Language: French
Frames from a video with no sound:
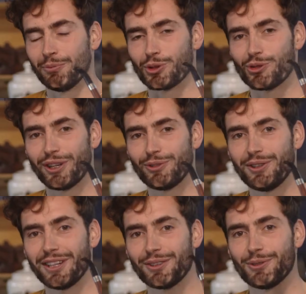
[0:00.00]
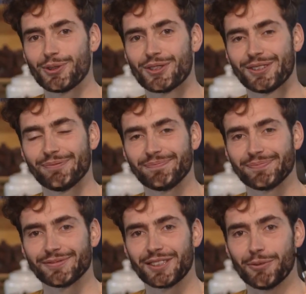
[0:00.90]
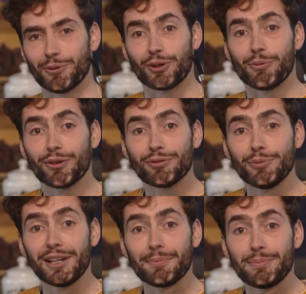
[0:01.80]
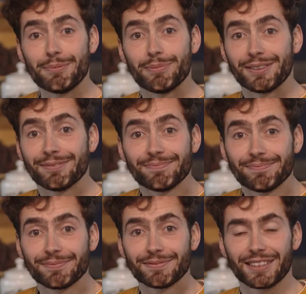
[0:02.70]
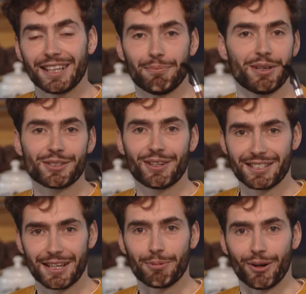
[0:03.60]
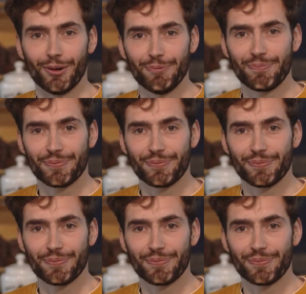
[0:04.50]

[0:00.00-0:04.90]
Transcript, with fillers: Bonjour à toutes et à tous. Comment fumer la pipe Eh bien cela s'apprend.